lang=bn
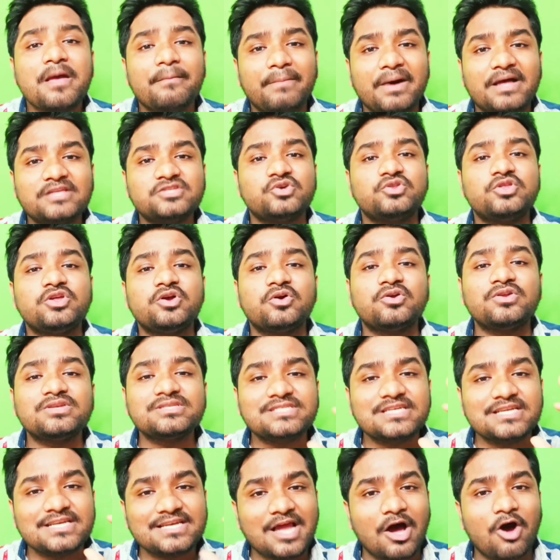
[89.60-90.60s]
বা যদি কোনো
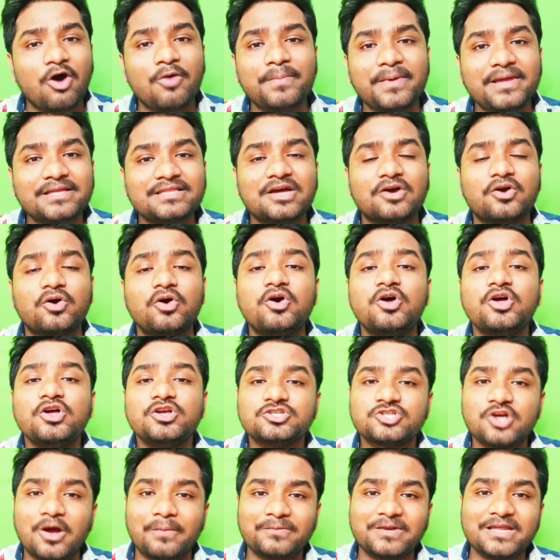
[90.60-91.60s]
সিট নাও পেয়ে থাকো
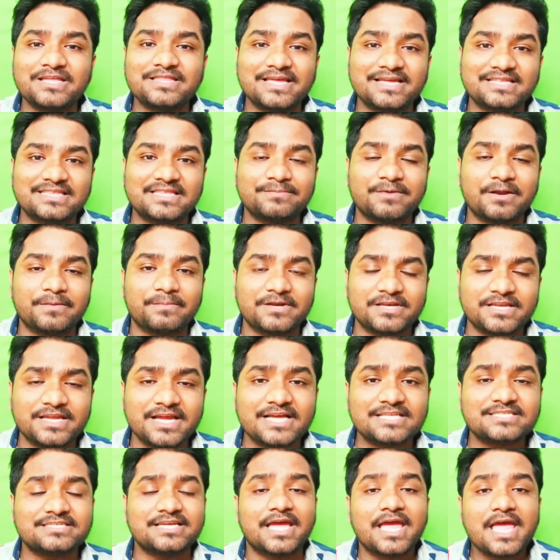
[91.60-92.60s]
সবটাই দেখতে পারবে ঠিক
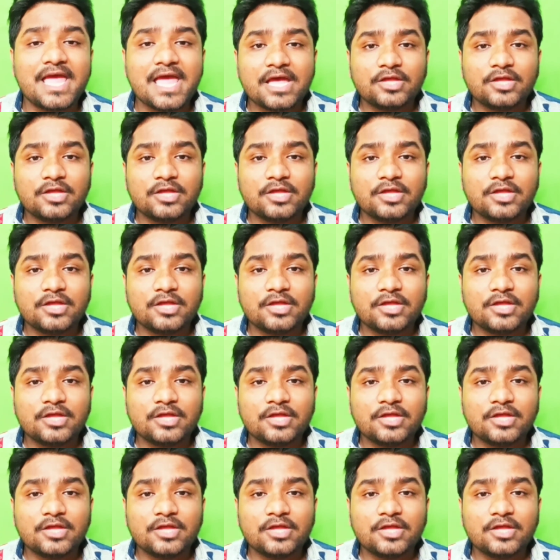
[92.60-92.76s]
আছে